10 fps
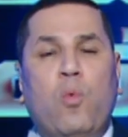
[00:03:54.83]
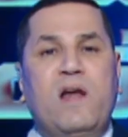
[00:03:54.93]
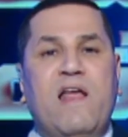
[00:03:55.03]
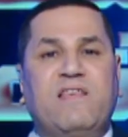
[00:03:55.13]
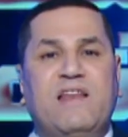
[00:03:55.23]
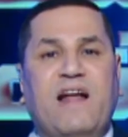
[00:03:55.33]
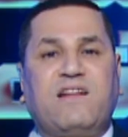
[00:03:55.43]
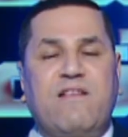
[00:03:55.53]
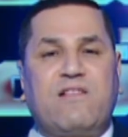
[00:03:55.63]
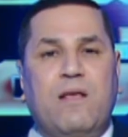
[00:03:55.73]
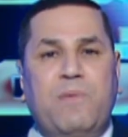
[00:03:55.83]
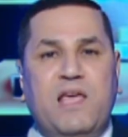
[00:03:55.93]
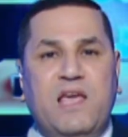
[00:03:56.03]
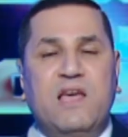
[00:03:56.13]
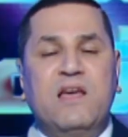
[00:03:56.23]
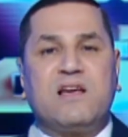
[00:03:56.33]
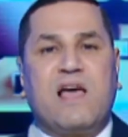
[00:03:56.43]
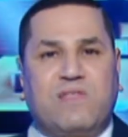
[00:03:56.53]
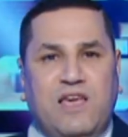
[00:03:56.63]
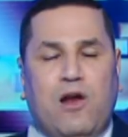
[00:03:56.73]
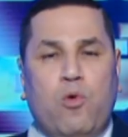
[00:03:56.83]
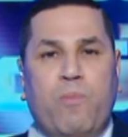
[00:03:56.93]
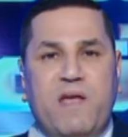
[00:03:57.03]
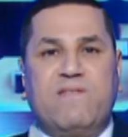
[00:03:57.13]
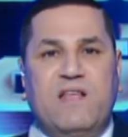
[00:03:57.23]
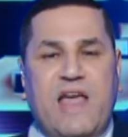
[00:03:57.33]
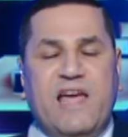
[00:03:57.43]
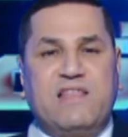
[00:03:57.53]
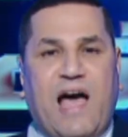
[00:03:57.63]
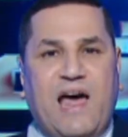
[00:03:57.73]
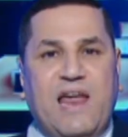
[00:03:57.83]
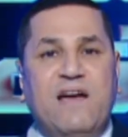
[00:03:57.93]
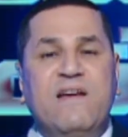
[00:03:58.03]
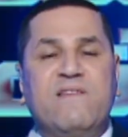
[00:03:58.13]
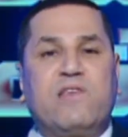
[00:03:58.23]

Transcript: والذي نعتز به كثيرا وباذن الله تعالى